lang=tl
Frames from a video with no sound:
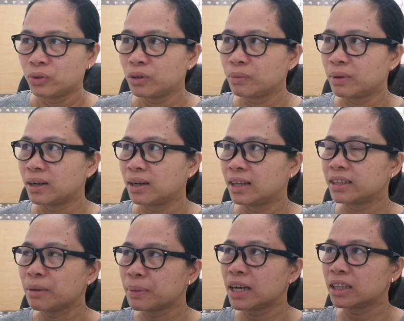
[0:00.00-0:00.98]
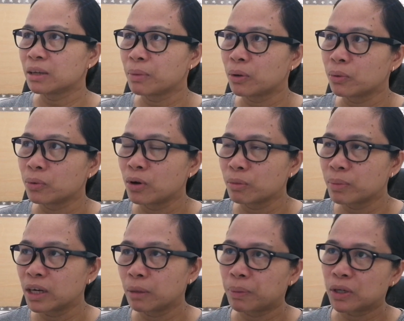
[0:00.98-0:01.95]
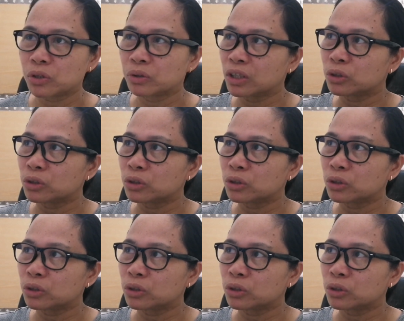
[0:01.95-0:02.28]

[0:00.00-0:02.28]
Diba? Ang dami nating makukuhang benepisyo.